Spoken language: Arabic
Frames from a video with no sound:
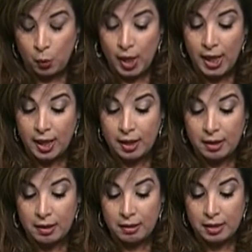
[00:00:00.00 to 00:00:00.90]
ولا
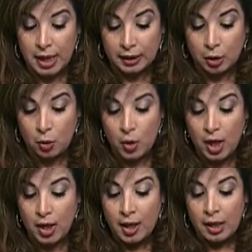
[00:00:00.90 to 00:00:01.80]
آه، يعني
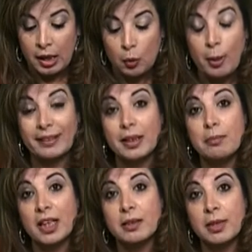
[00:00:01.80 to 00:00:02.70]
هو
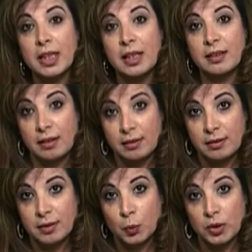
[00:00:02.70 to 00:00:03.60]
وبعدين بعد ما اتقتل
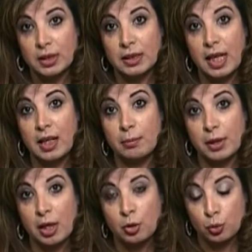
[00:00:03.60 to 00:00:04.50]
واتقال
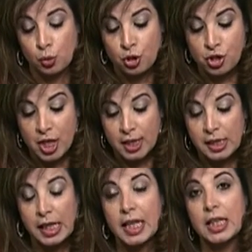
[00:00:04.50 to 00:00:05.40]
بالخرطوش
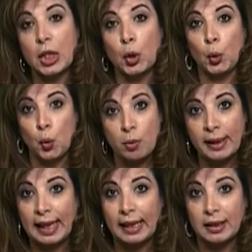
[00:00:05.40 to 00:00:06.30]
نلاقي
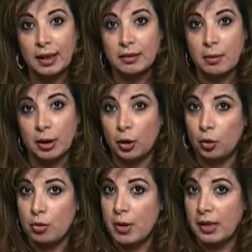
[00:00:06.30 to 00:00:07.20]
الحكومه الحقيقه طبعا
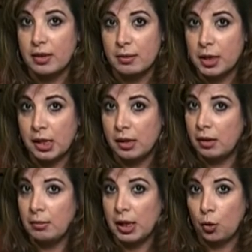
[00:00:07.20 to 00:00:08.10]
الحكومه ادرى
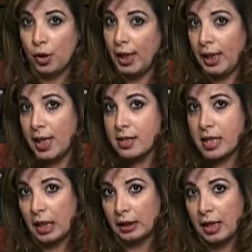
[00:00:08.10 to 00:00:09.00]
من من كل
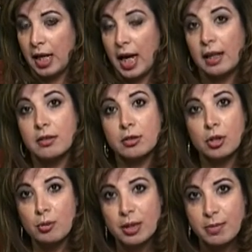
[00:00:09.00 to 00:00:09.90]
الناس يعني قالت ان
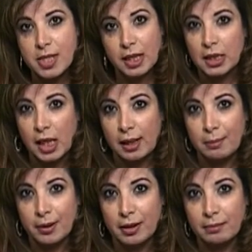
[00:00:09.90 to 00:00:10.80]
هو مات بالسكته
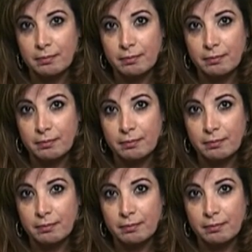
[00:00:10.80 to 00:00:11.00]
القلبيه